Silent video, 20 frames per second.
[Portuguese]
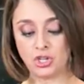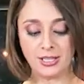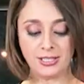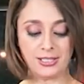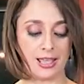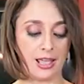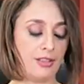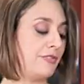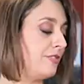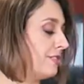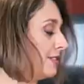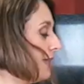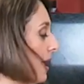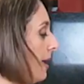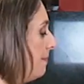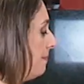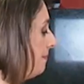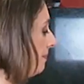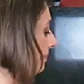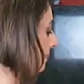e já serve,
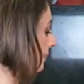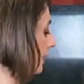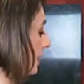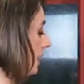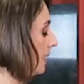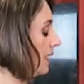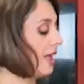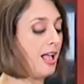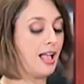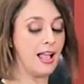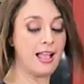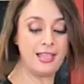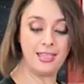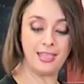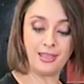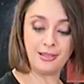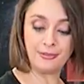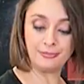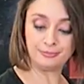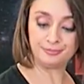tá?
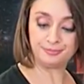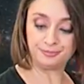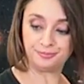Aí,